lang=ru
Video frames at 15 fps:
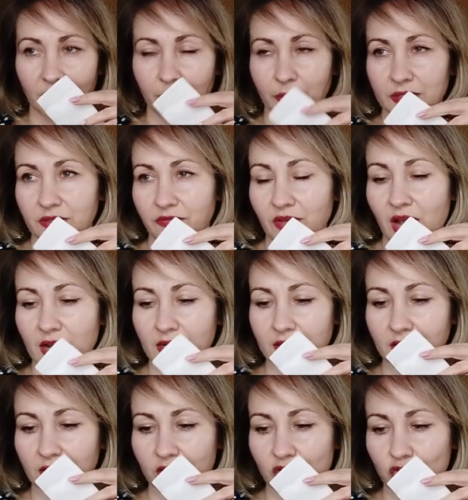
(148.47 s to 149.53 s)

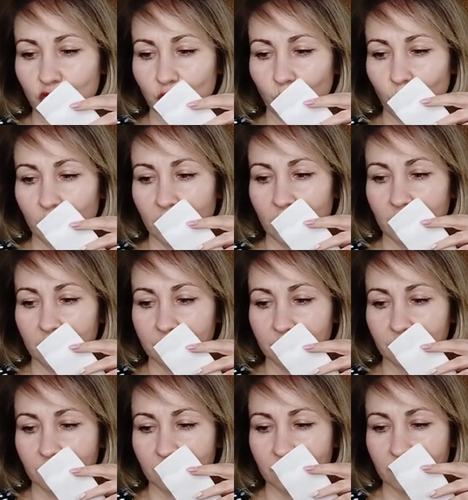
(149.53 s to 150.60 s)
подвяленные, что ли,
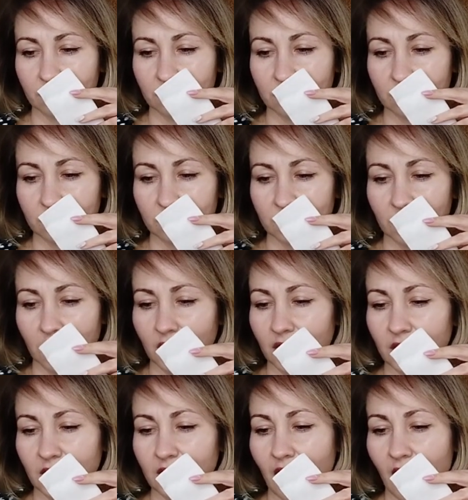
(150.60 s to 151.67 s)

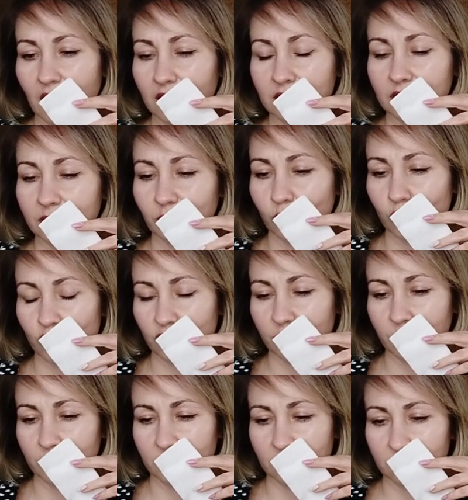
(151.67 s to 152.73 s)
ягоды, может
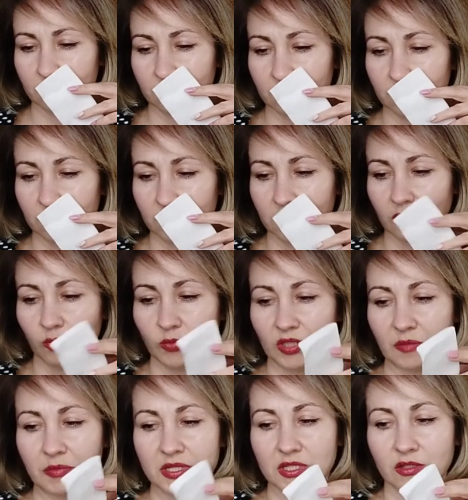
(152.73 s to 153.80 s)
быть. У меня
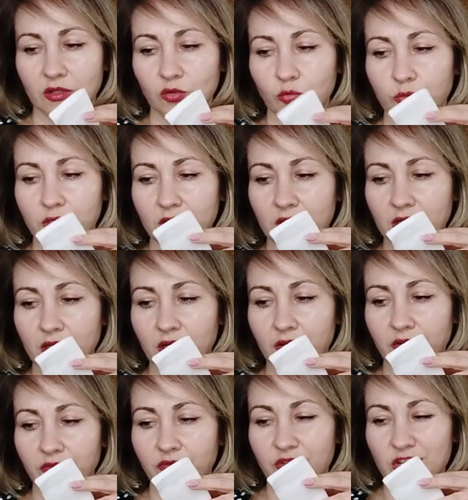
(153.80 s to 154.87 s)
написано
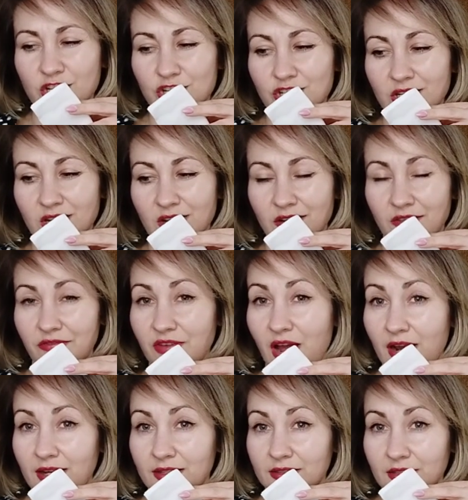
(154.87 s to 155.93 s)
клубника, вишня
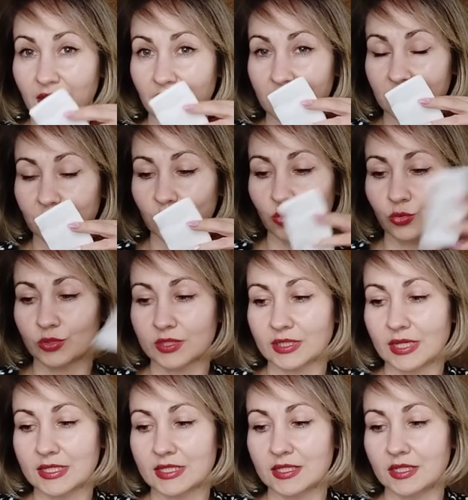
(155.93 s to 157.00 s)
вяленая. Ну,
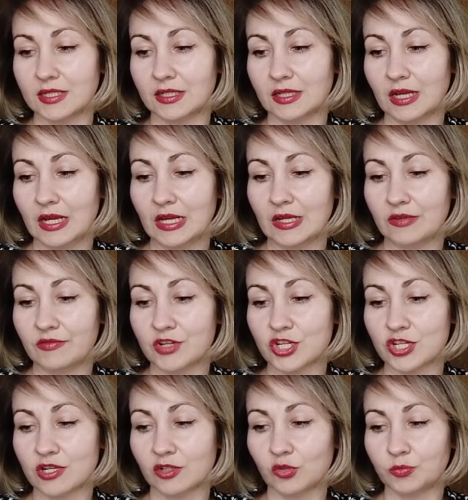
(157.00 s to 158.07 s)
знаете,
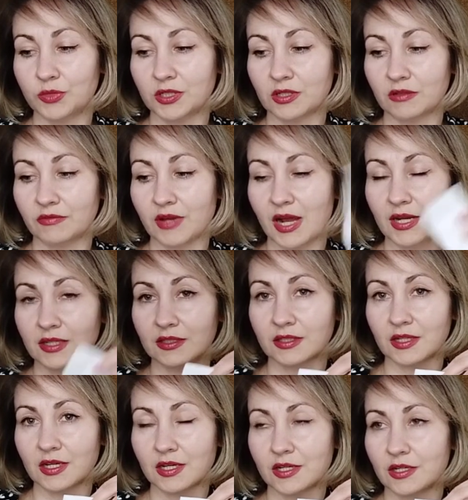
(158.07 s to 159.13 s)
вишня клубника
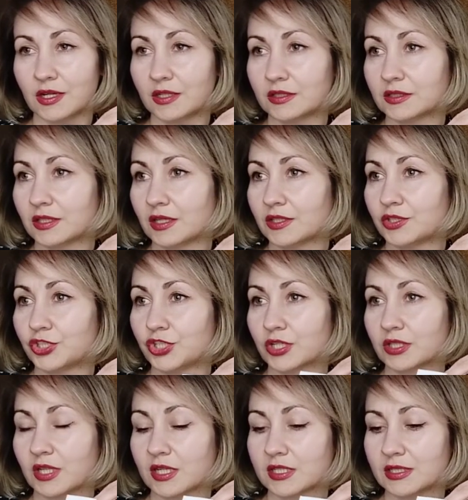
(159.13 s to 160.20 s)
вяленая, это
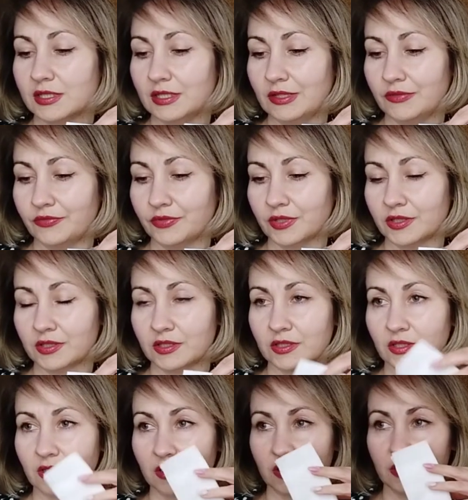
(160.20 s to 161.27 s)
чернослив,
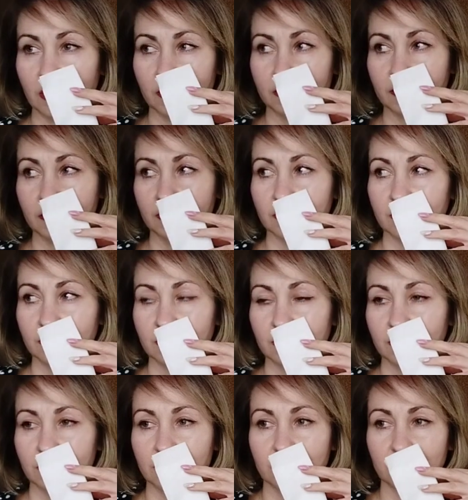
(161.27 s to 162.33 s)
это
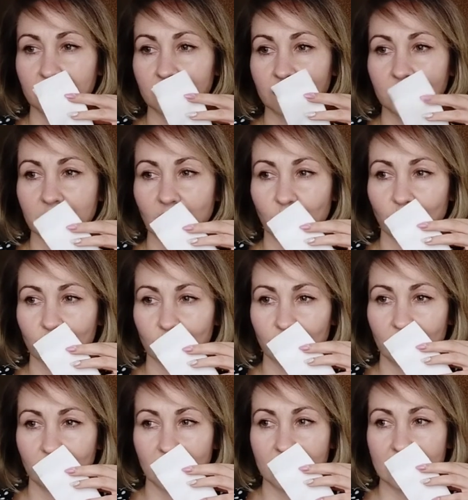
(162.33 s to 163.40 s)
такое
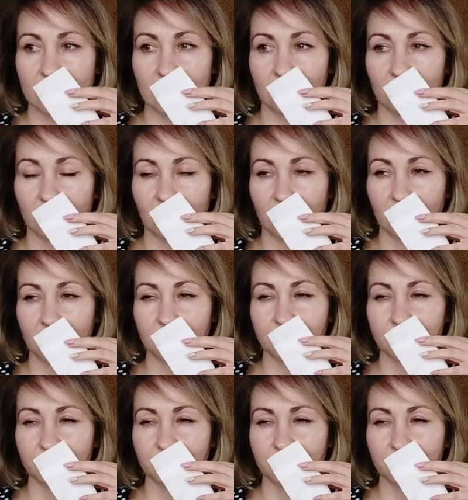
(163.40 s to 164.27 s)
что-то кисленькое.